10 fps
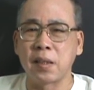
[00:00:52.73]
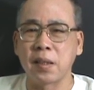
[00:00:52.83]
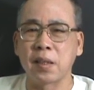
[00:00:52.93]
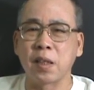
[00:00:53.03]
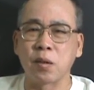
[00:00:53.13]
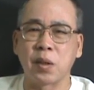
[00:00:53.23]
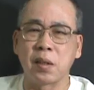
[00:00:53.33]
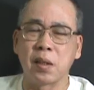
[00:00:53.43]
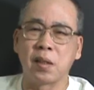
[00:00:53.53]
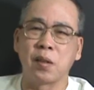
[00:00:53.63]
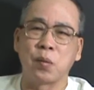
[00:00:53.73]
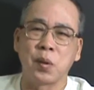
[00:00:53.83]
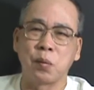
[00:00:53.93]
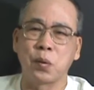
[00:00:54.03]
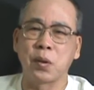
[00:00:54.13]
一个政权，这个是
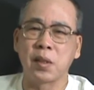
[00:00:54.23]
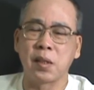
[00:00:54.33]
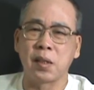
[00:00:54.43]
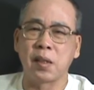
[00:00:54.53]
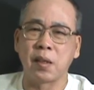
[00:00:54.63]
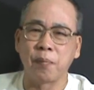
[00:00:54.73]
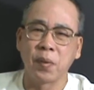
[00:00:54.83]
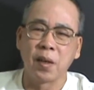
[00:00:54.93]
无毋庸置疑的。